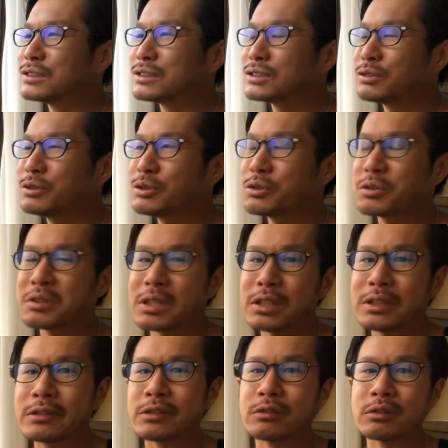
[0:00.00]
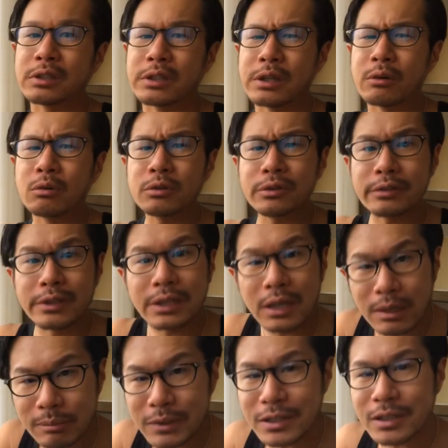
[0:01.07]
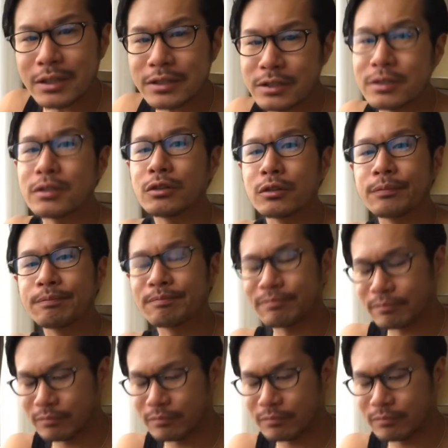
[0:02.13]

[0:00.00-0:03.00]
そういう状況になってる人ってねほんとリハビリが必要